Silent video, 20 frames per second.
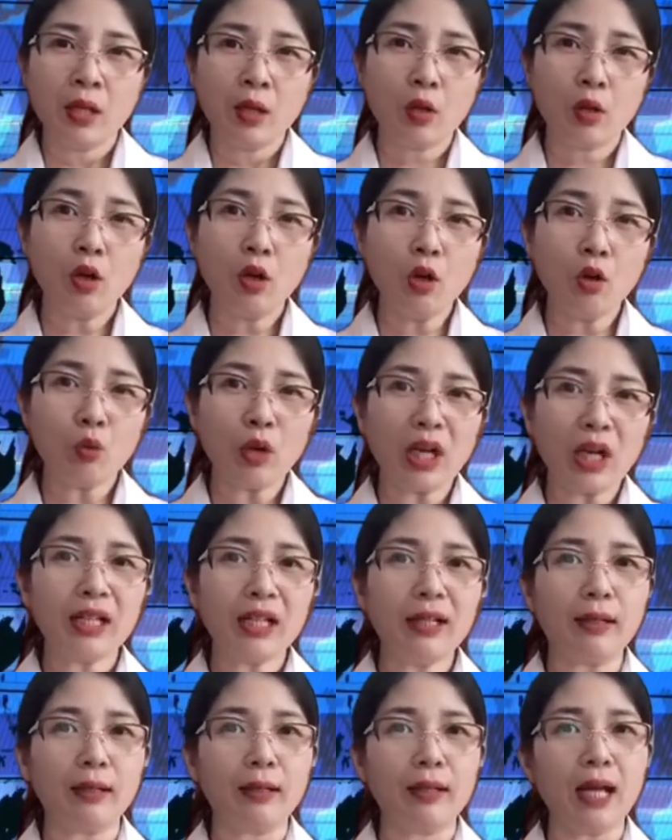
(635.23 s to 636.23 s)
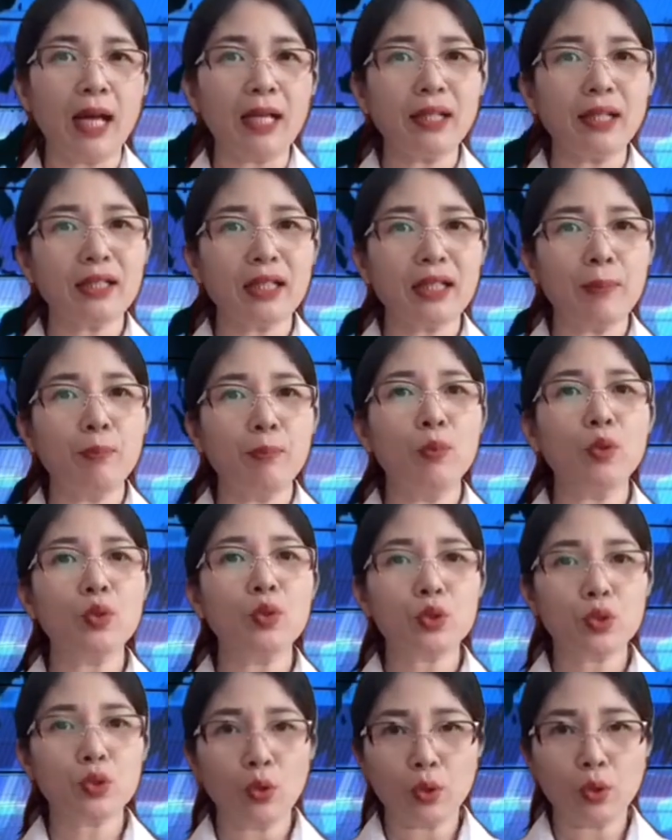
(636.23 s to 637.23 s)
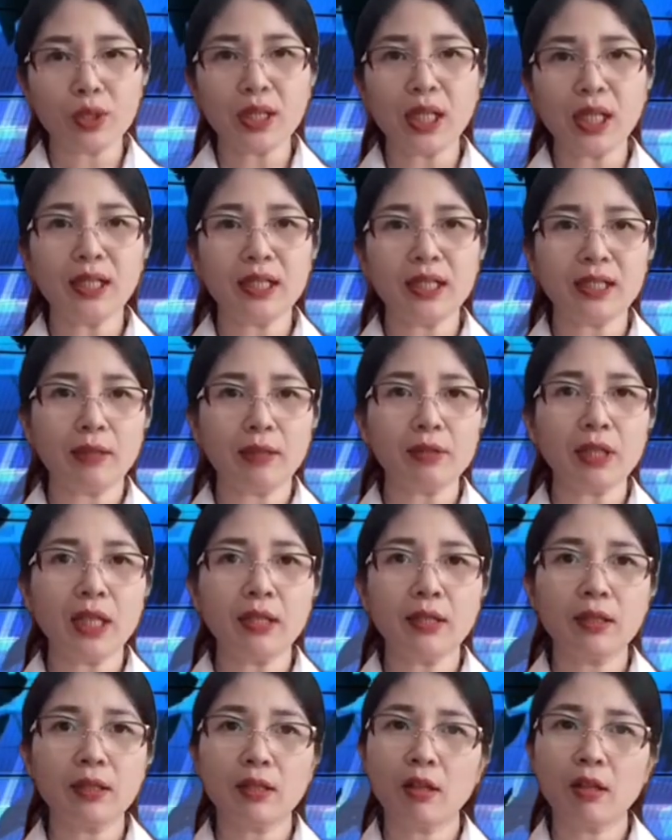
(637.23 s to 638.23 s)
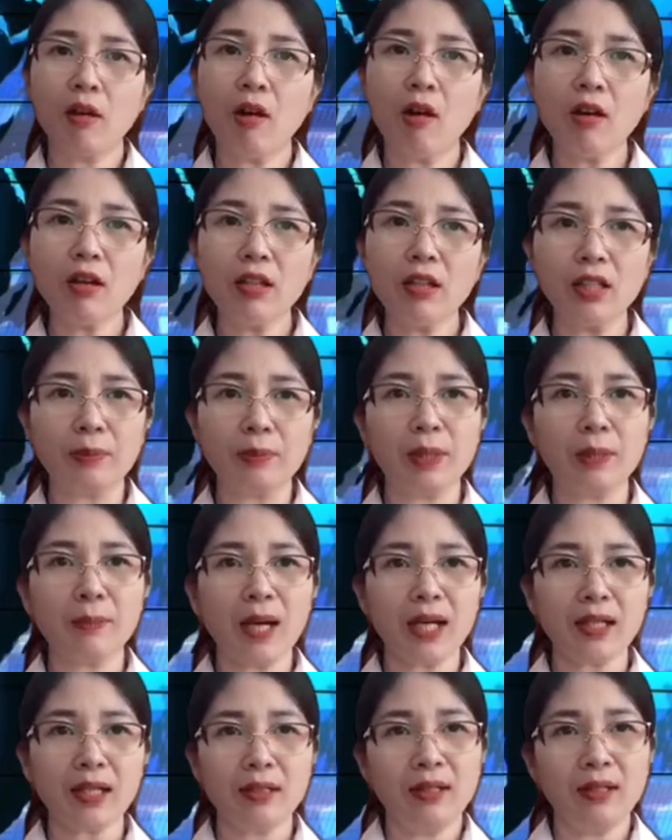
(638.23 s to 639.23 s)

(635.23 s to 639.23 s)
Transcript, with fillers: Ngô Quang Kiệt đã đi thăm một số gia đình giáo dân có người bị bắt.